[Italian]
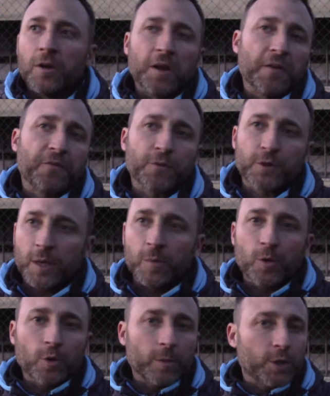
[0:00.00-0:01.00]
Le
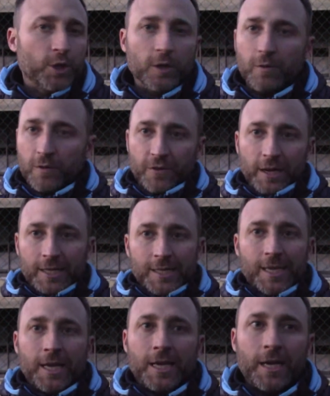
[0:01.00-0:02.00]
affrontiamo come 5 finali
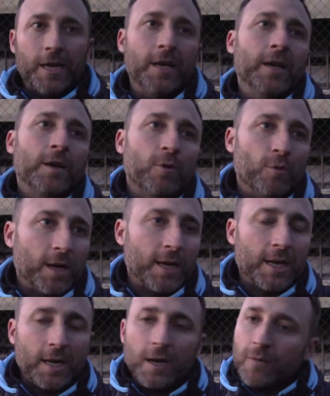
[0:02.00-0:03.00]
secche, una
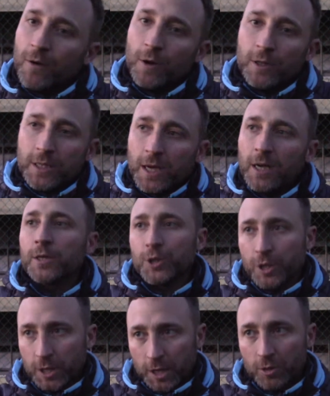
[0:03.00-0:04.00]
gara alla volta,
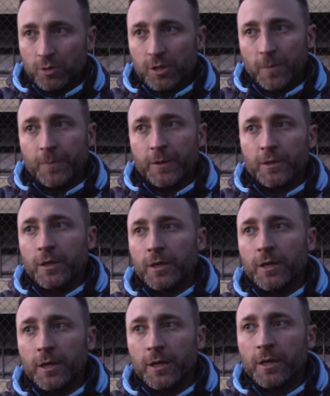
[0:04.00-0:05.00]
cercando sempre
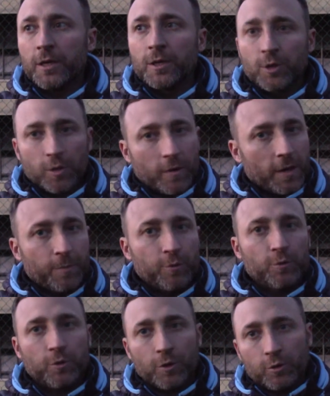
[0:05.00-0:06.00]
di trovare
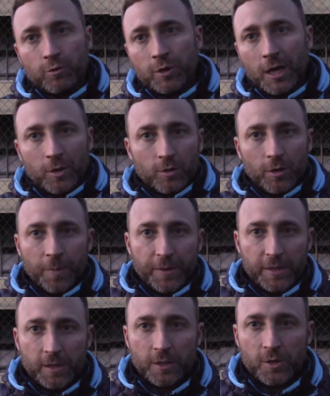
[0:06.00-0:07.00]
appunto risultato e
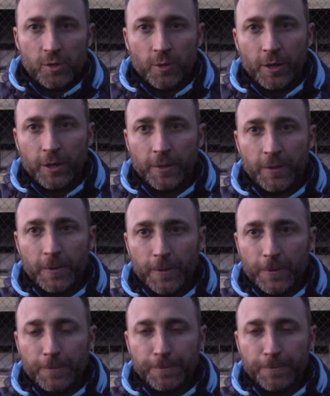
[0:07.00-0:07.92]
prestazione.